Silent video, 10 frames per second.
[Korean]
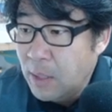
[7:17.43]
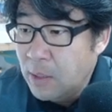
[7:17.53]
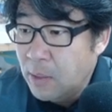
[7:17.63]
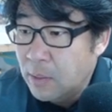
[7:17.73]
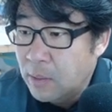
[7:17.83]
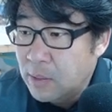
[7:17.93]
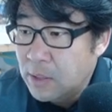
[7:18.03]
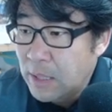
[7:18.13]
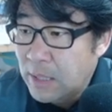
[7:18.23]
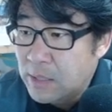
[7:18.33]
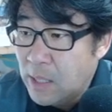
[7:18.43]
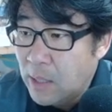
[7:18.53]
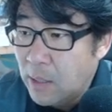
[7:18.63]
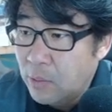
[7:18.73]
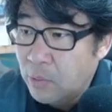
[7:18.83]
이런
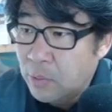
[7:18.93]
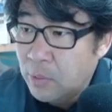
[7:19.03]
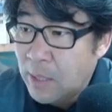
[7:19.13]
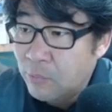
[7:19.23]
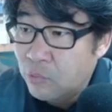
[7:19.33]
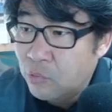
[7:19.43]
책장, 이런 나무